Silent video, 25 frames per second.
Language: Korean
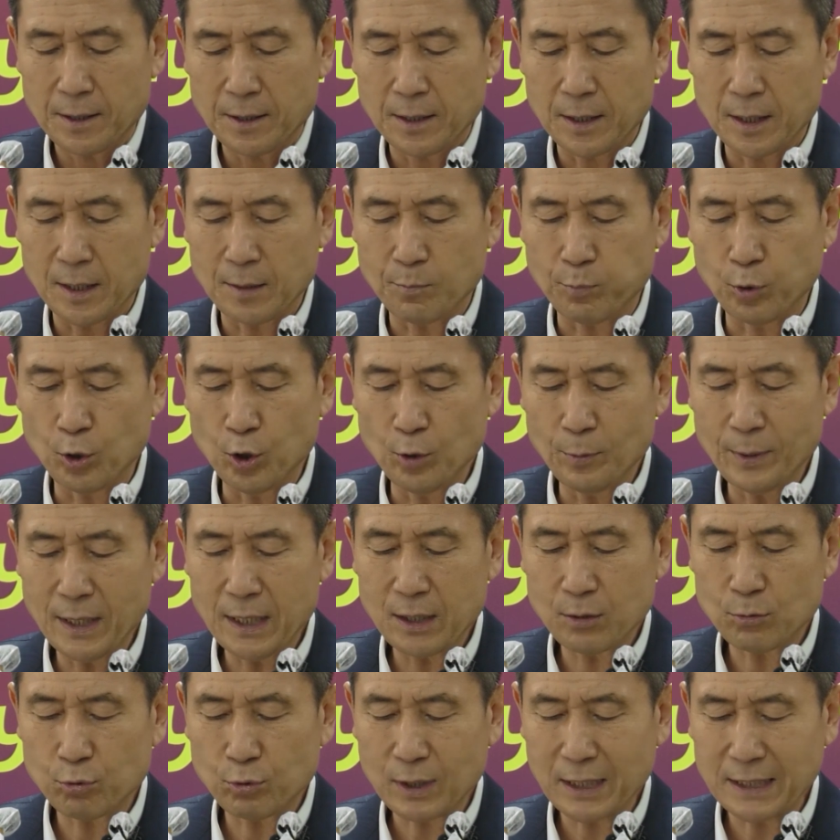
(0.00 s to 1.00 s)
어,
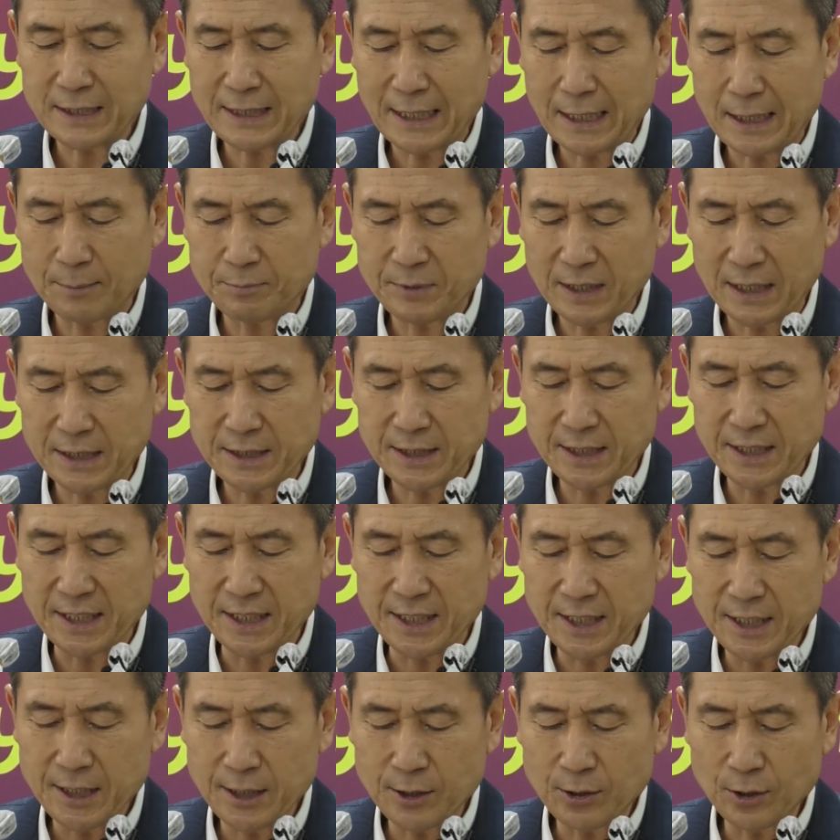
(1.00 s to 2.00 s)
블루밸리 국가산업단지
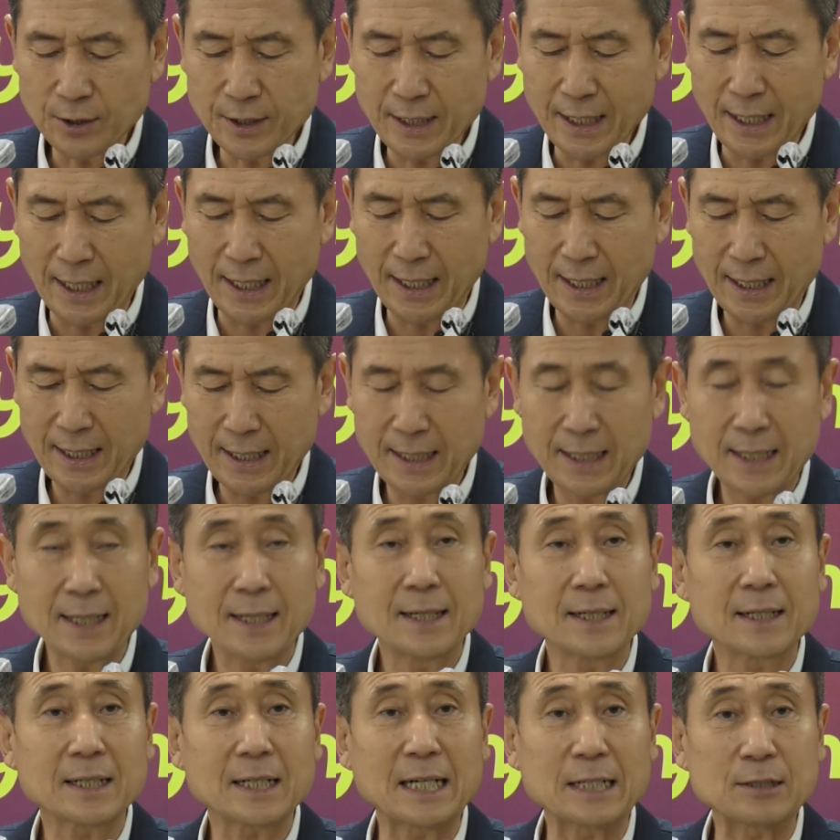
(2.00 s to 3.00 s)
일 원에
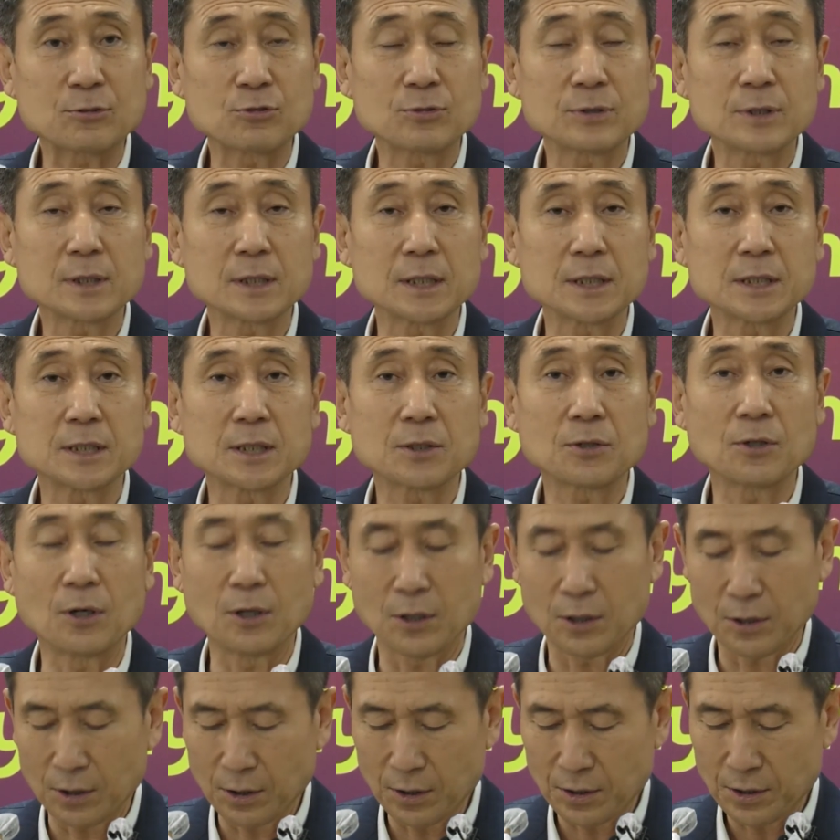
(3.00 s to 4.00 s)
갖추는
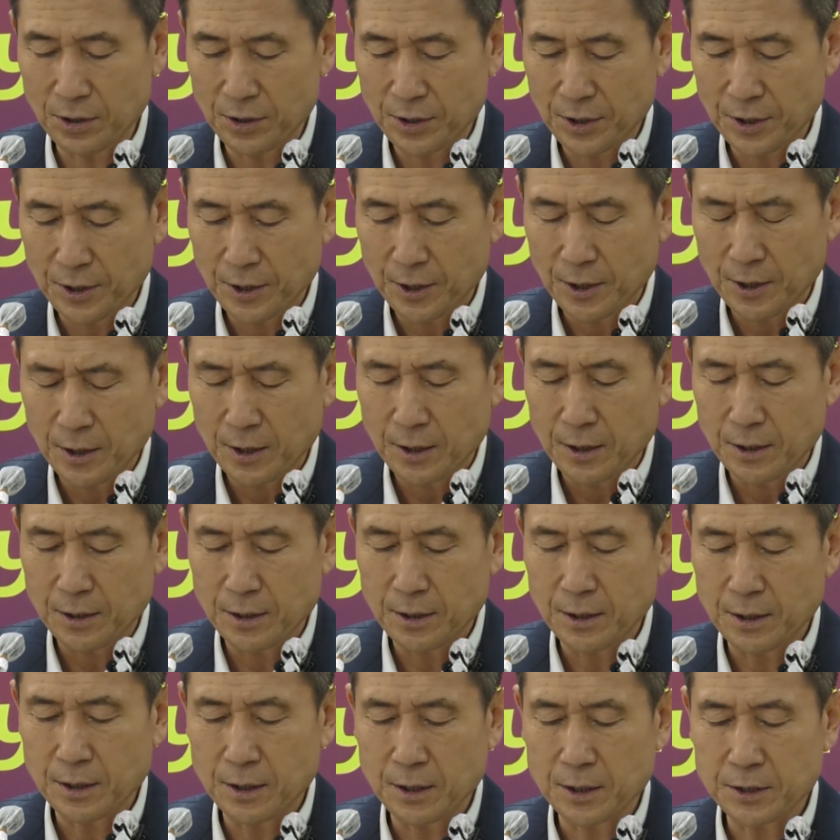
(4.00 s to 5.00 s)
것이고,
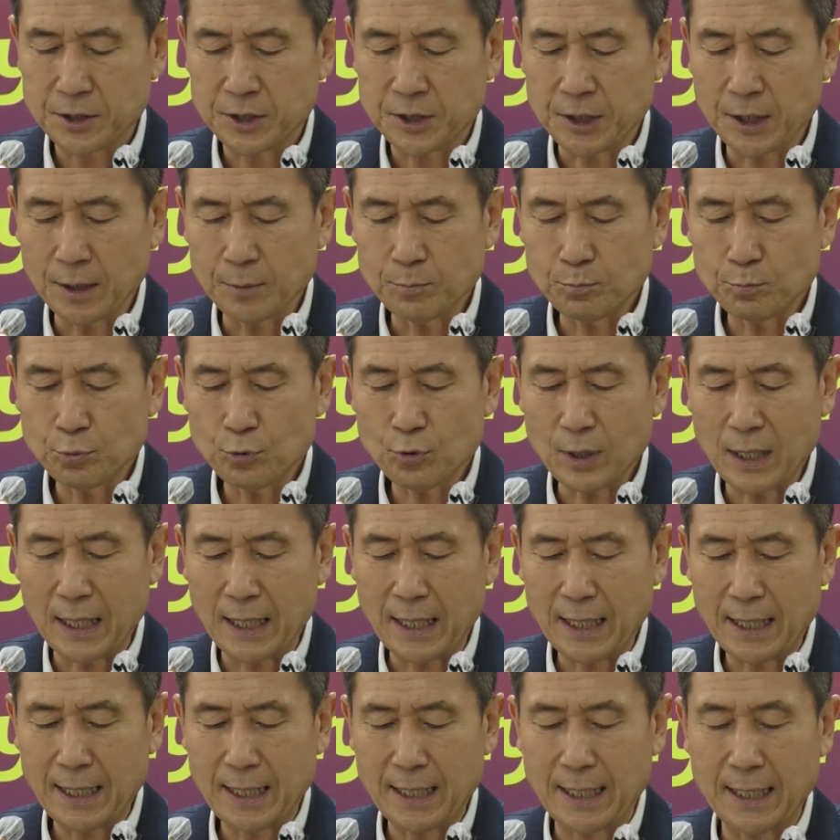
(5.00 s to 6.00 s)
어,
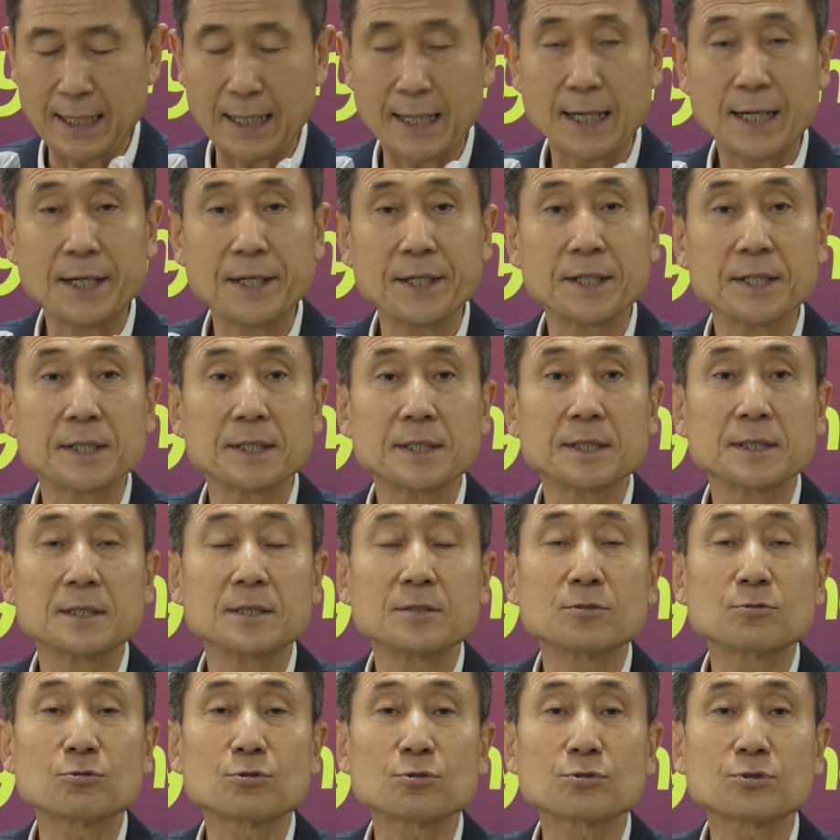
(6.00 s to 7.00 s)
정부가
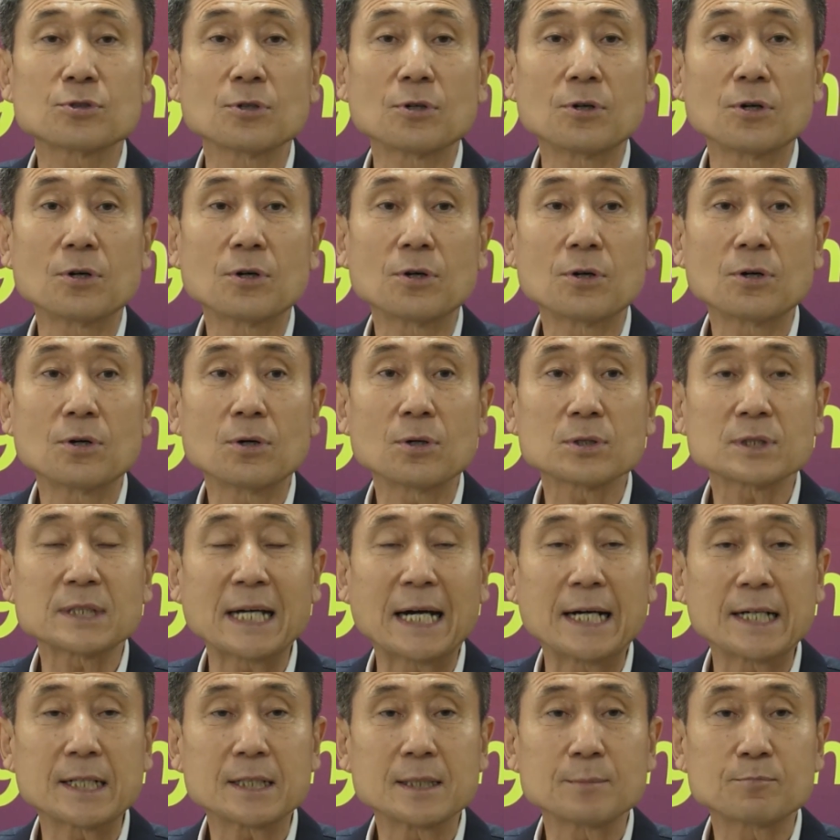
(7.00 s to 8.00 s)

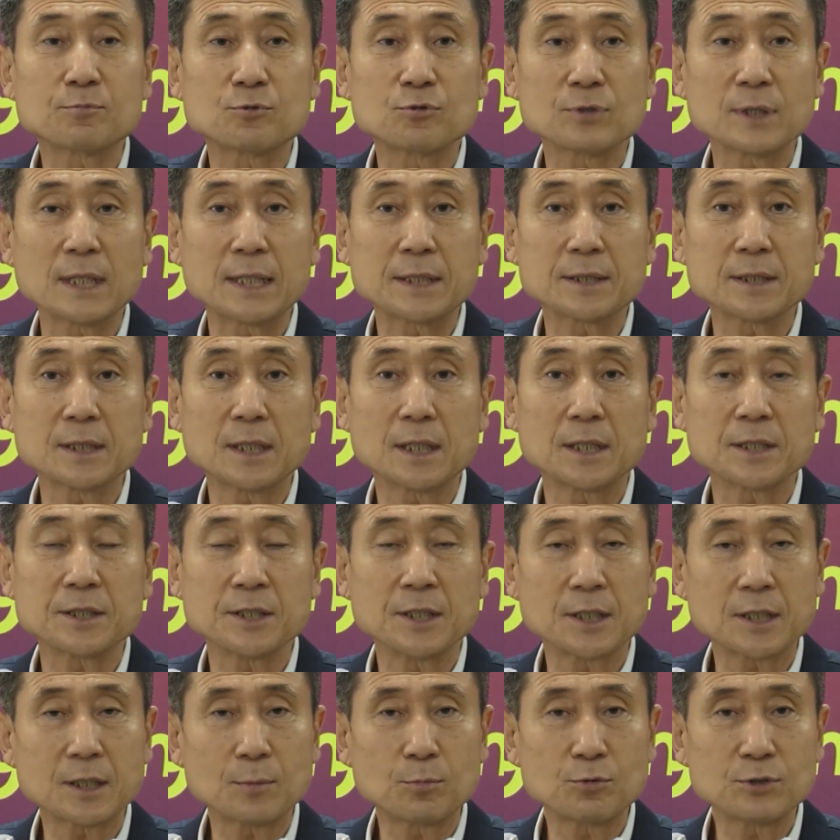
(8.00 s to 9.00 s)
수소산업 중에서
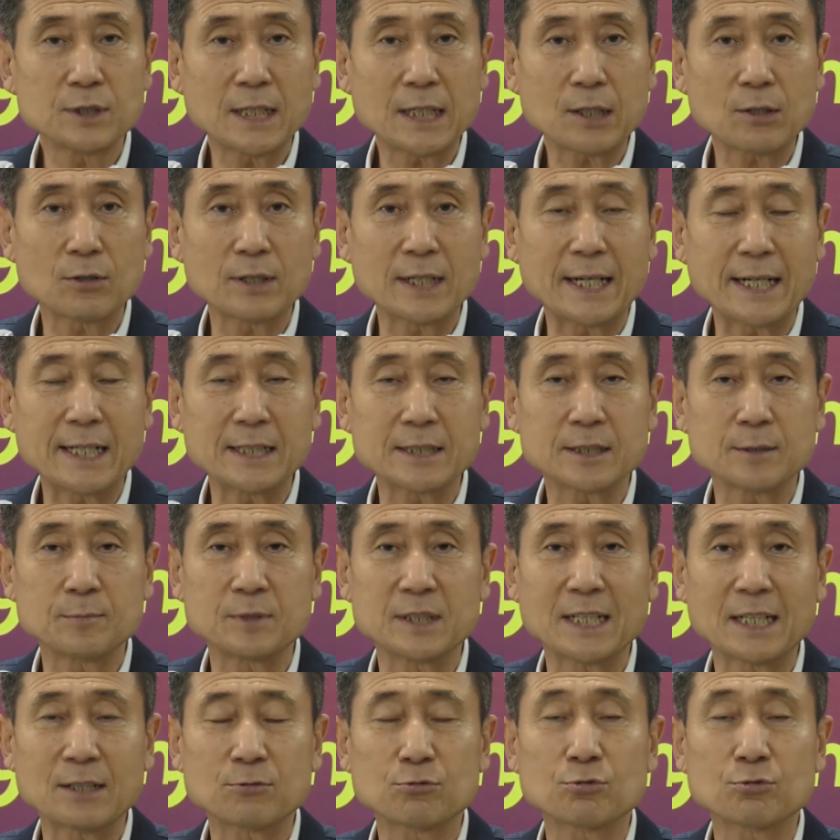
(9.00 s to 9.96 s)
여러 분야로 나눴습니다.